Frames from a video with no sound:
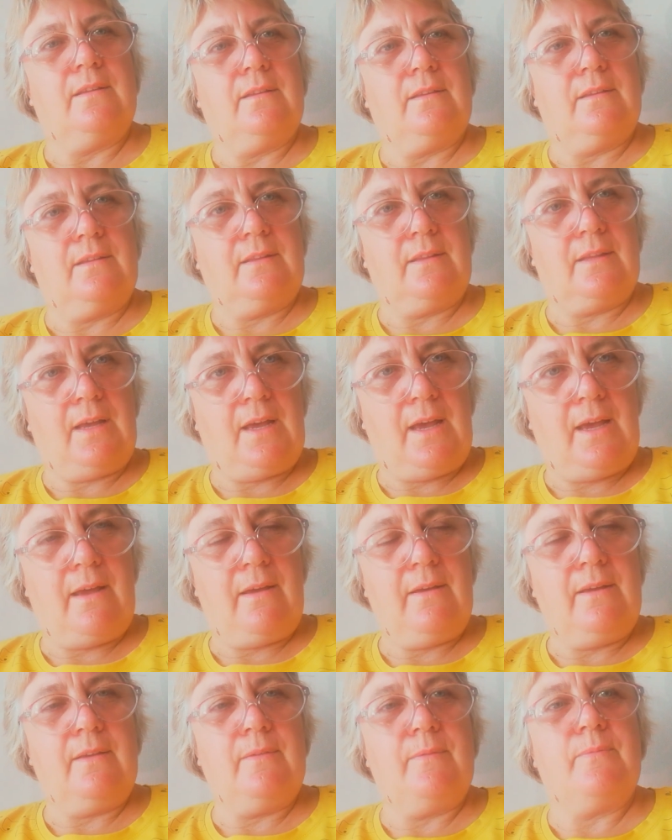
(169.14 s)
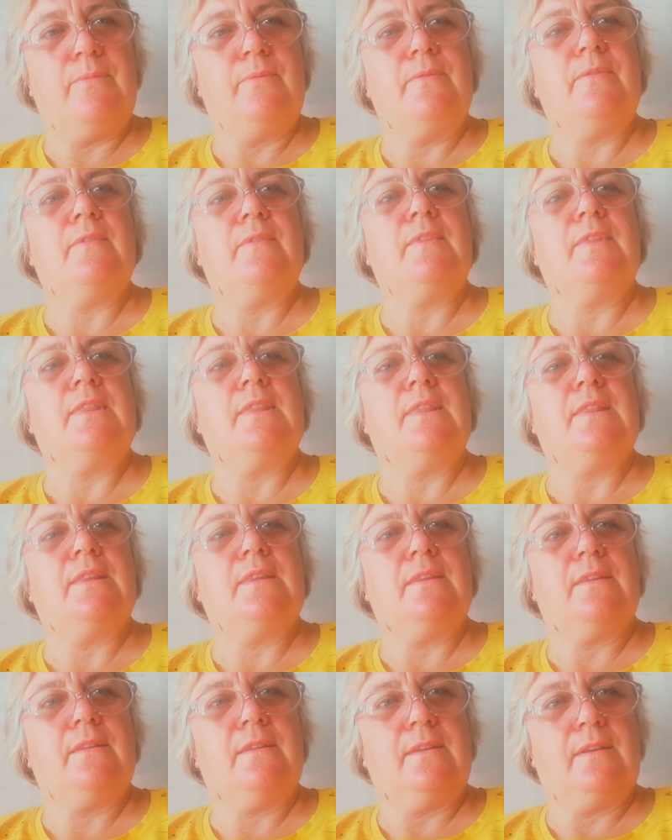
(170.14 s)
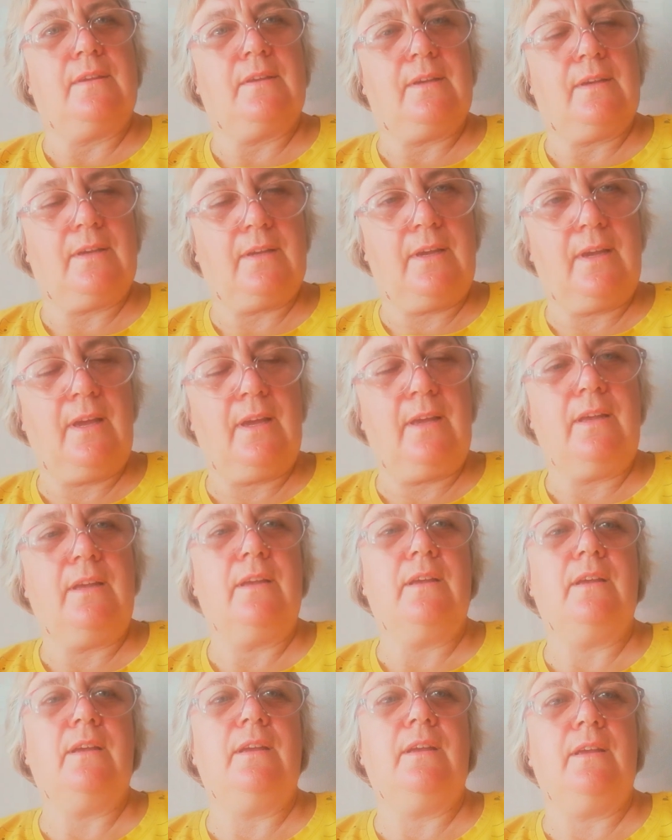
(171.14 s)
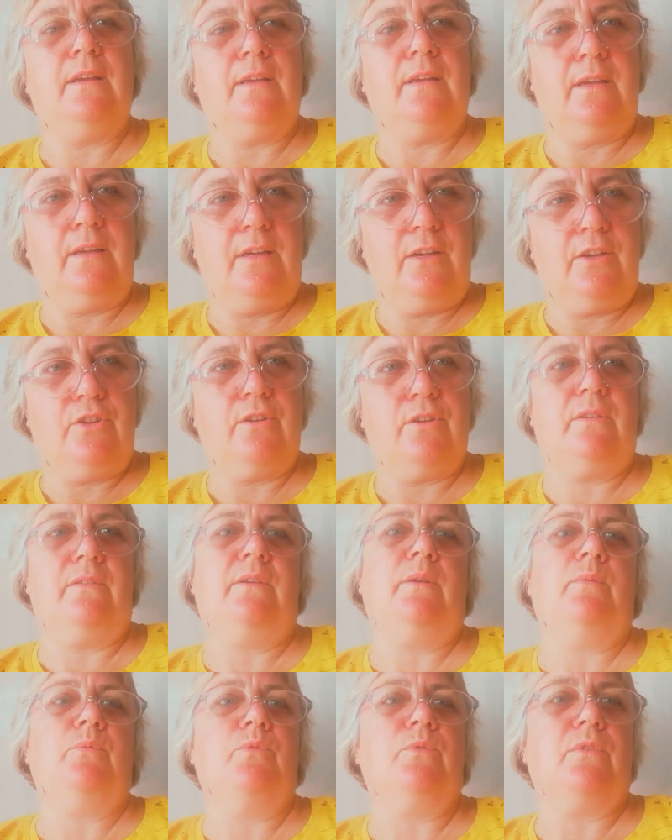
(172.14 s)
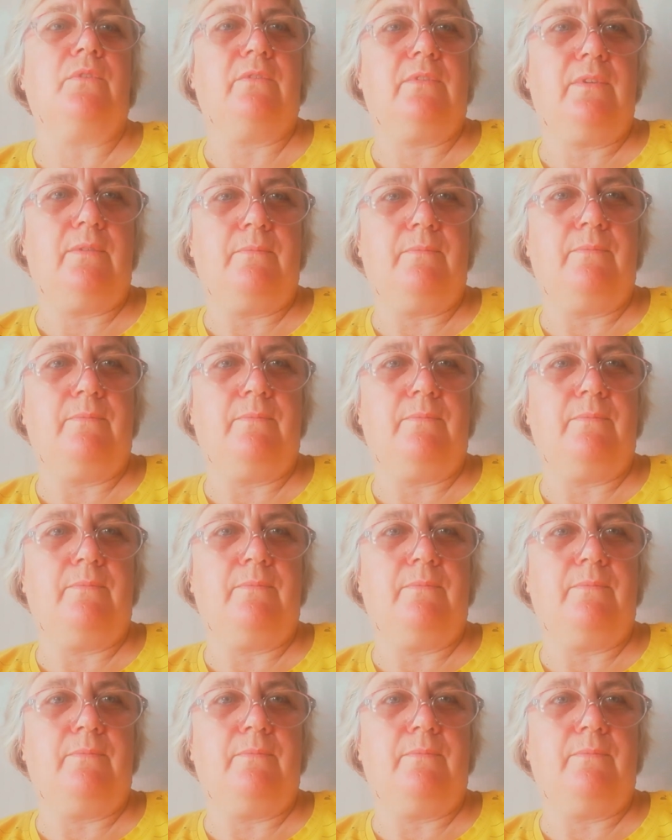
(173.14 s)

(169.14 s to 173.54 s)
на хэ и еще две буквы.